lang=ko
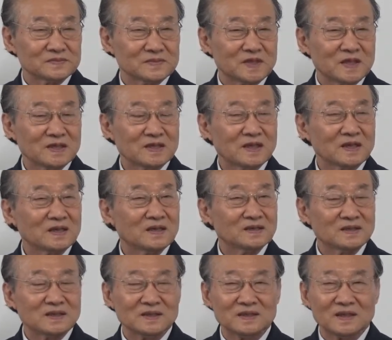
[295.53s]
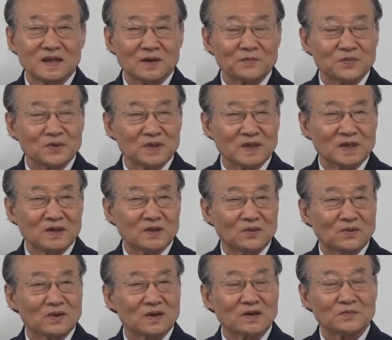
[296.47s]
세상에 어떤 낙보다
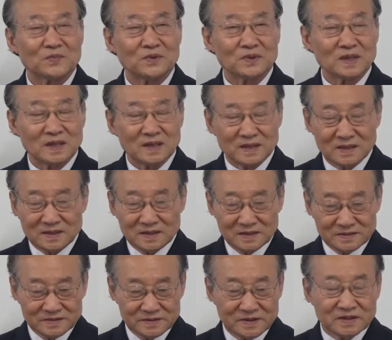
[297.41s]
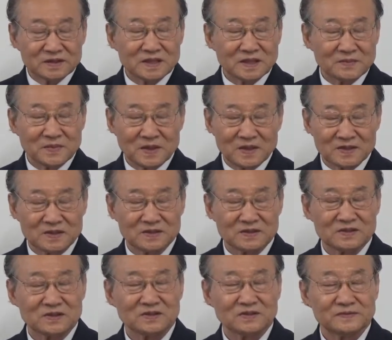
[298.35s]
오락보다 더 재미가
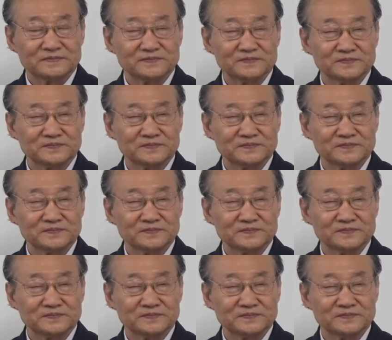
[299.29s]
있었어요